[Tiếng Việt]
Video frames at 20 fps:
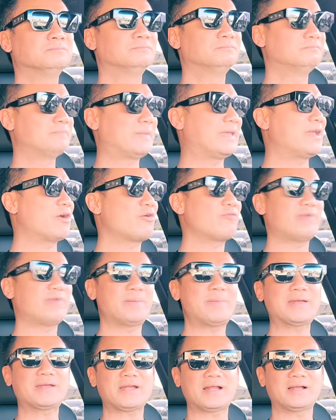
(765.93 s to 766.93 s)
bây giờ quý vị
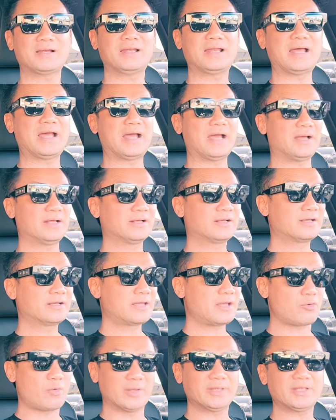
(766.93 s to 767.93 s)
biết rằng là
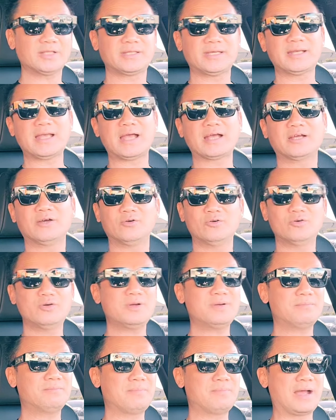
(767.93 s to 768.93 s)
cái quỹ từ thiện hàng
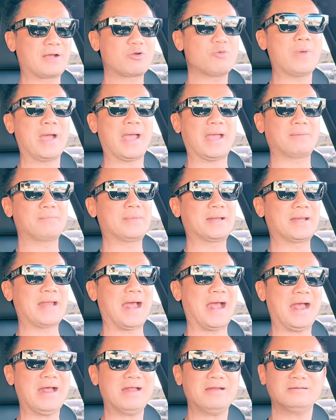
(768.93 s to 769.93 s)
hữu mà của bà hằng mà
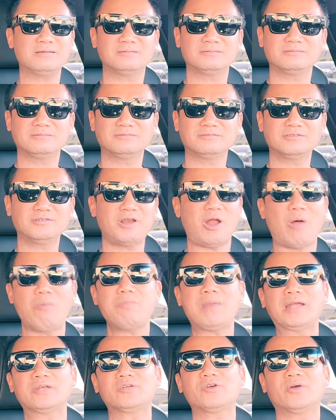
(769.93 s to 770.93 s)
đã đóng
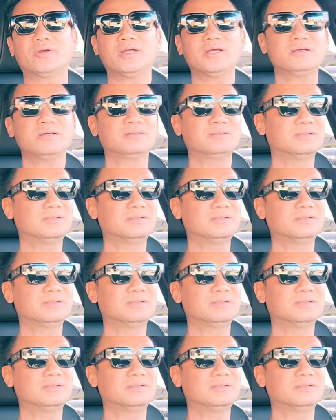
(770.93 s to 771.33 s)
lại rồi đó